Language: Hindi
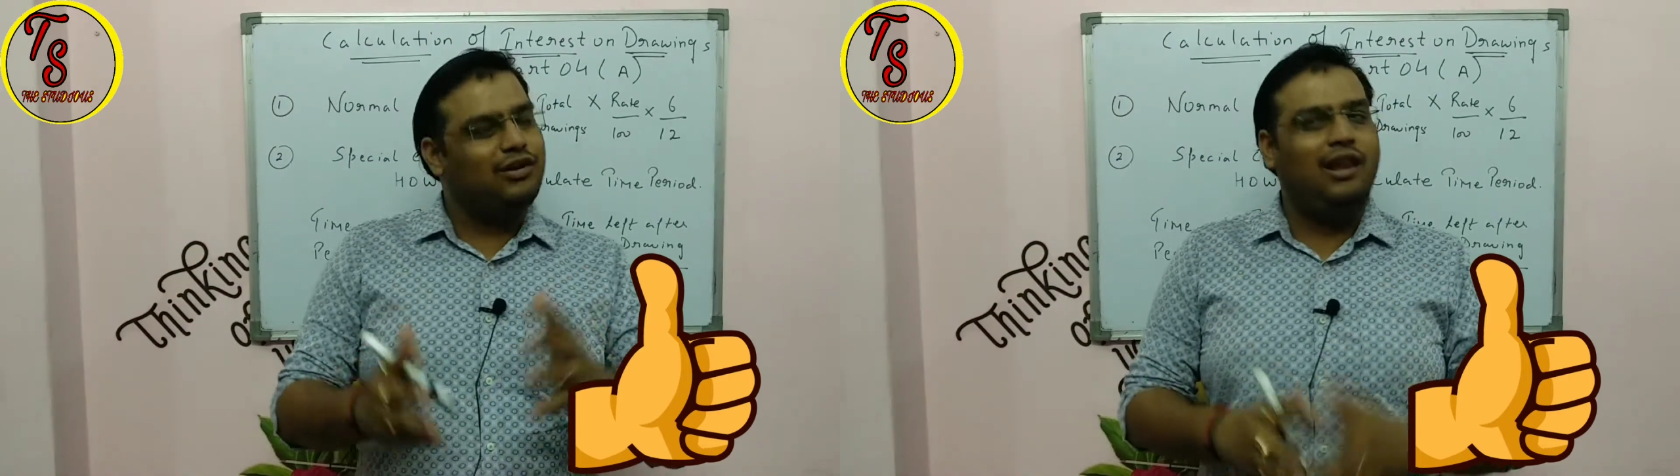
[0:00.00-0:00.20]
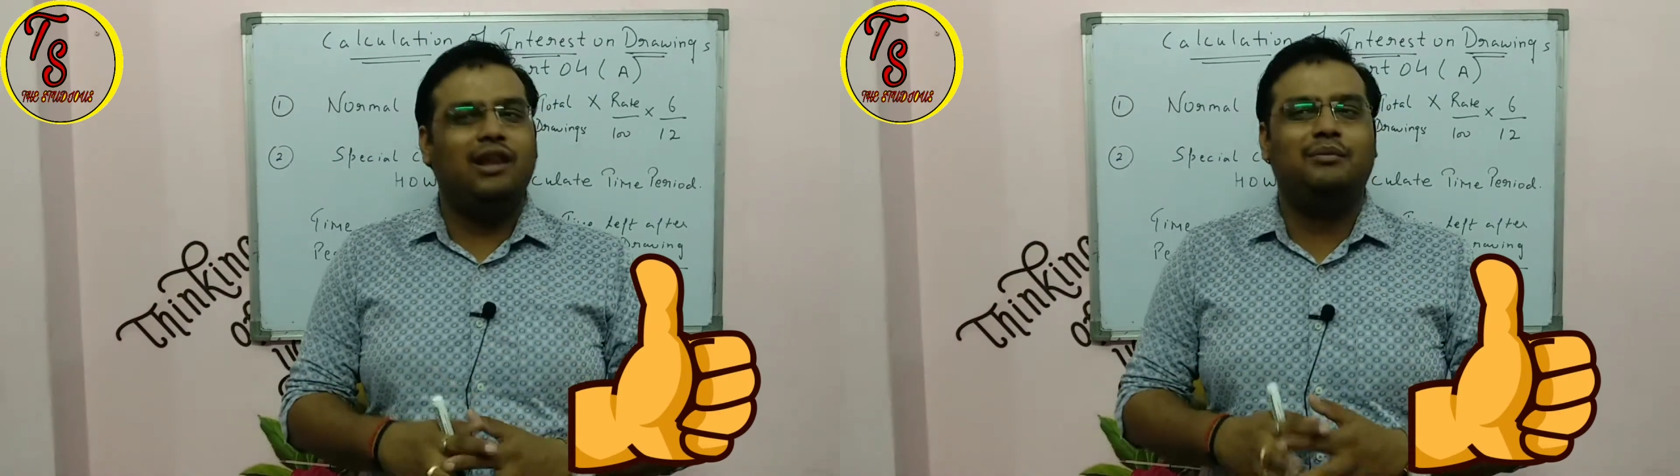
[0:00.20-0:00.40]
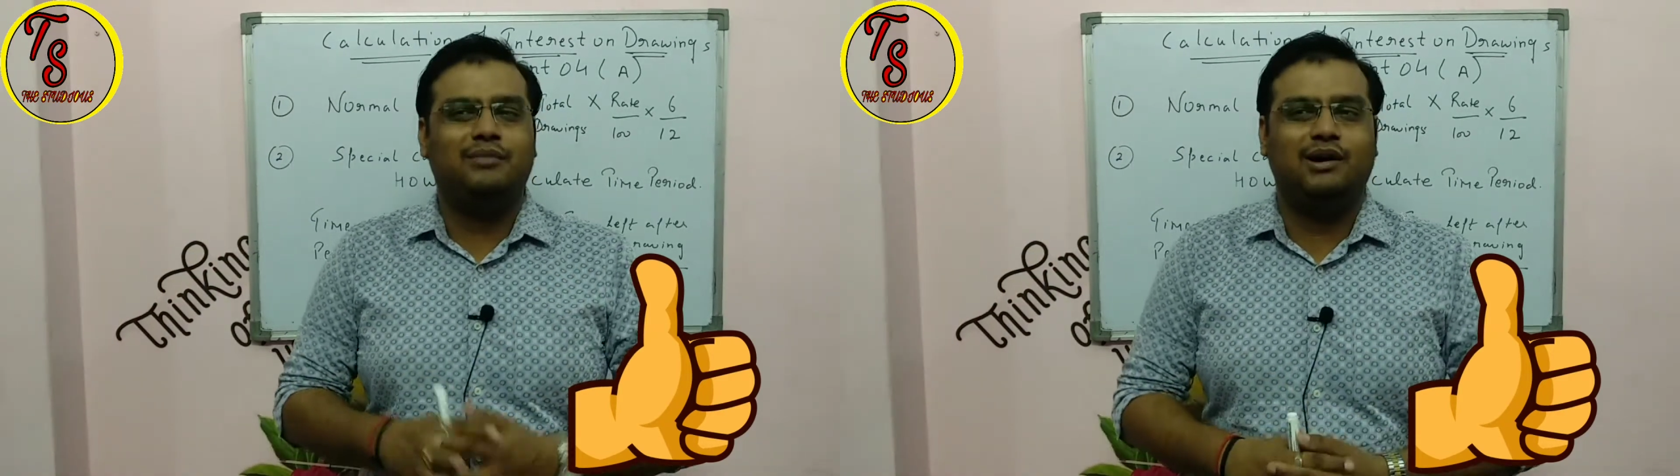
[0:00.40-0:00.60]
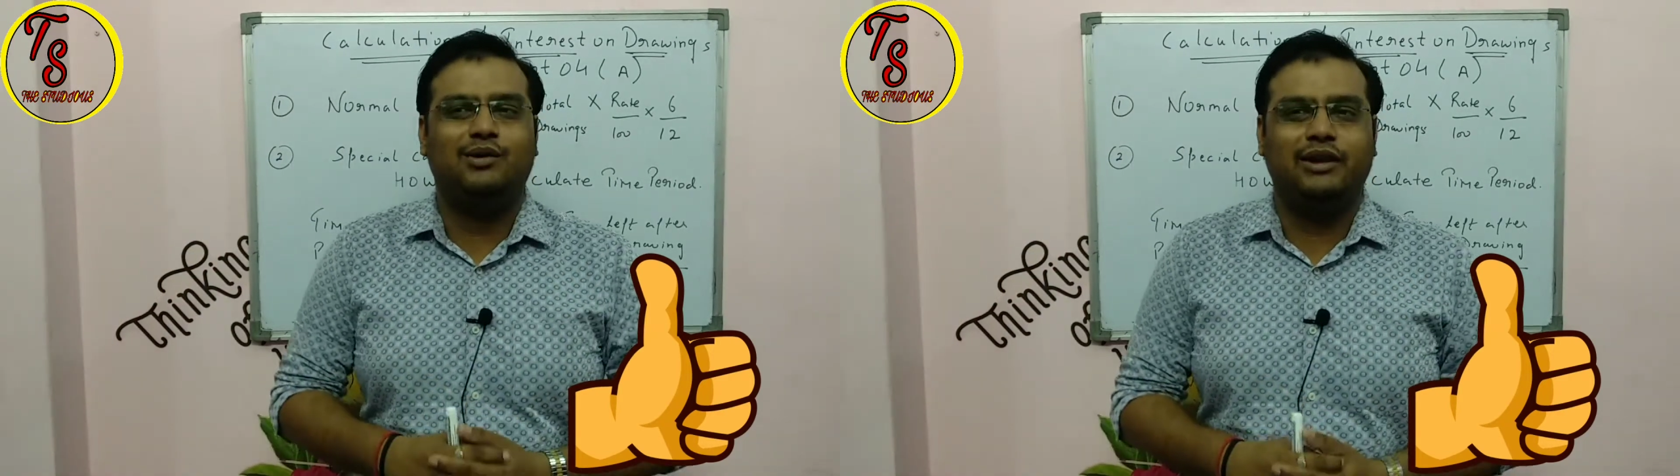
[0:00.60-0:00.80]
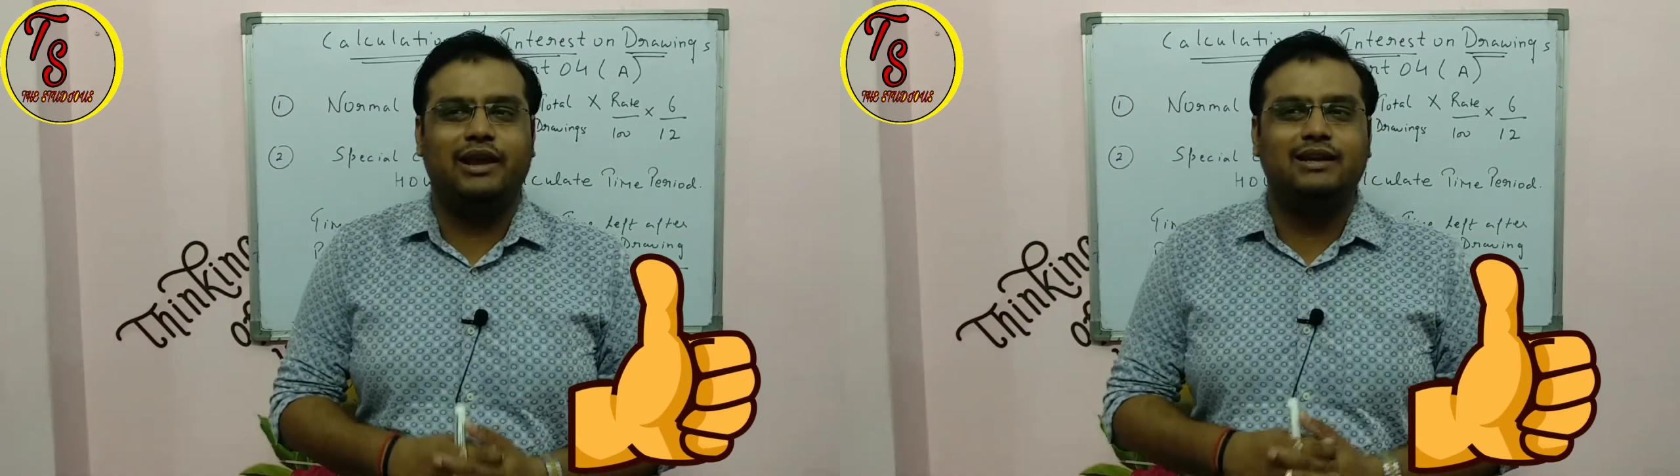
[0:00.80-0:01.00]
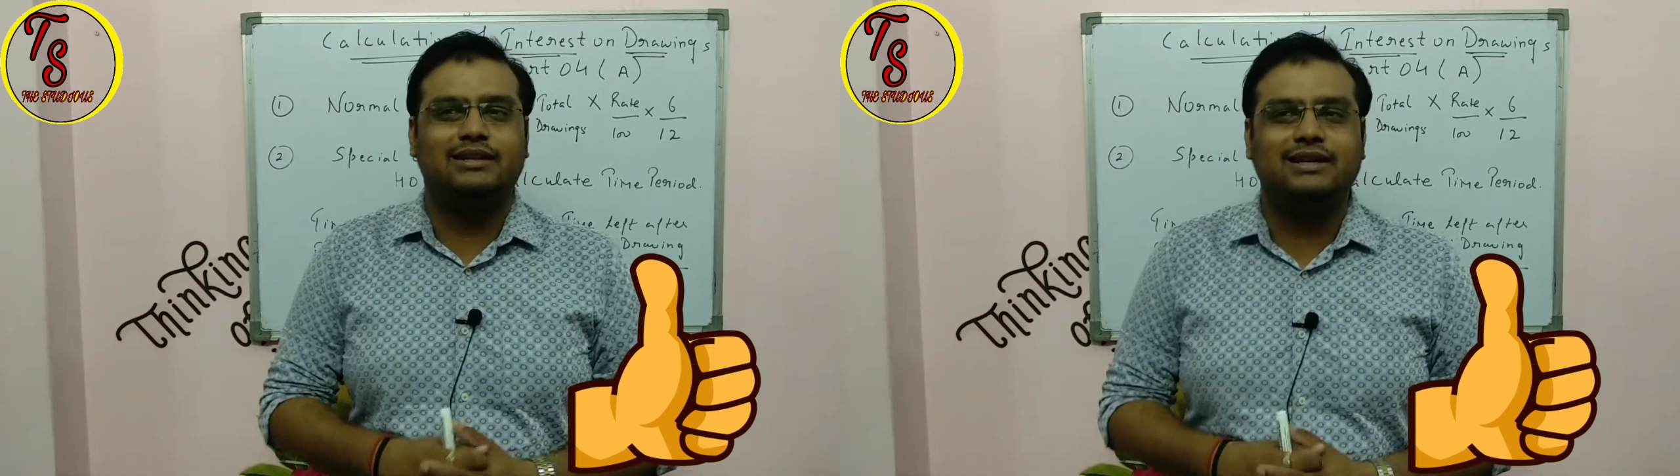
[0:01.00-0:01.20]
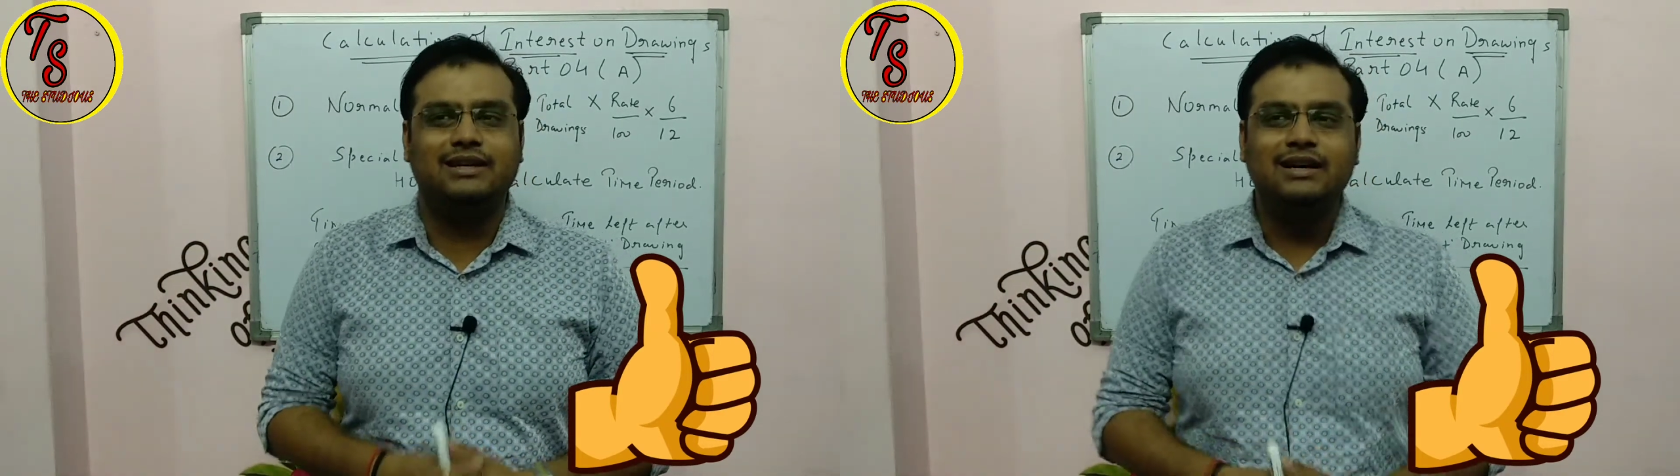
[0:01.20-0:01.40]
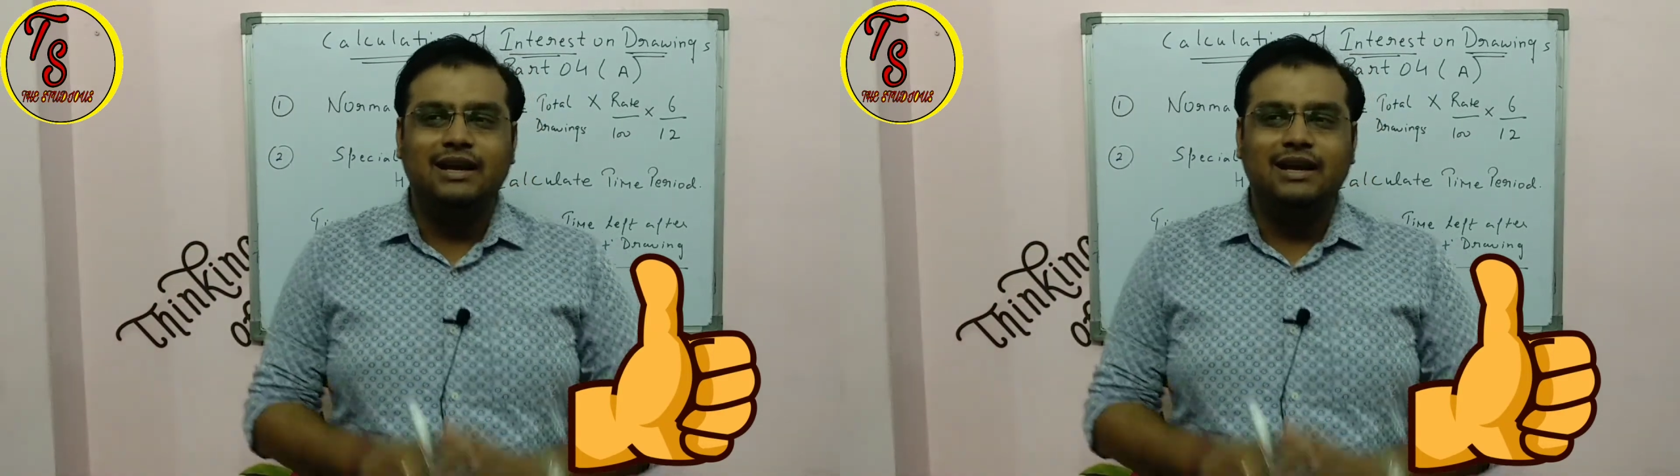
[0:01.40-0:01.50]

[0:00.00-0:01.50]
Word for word: थोड़ा लंबा हो गया था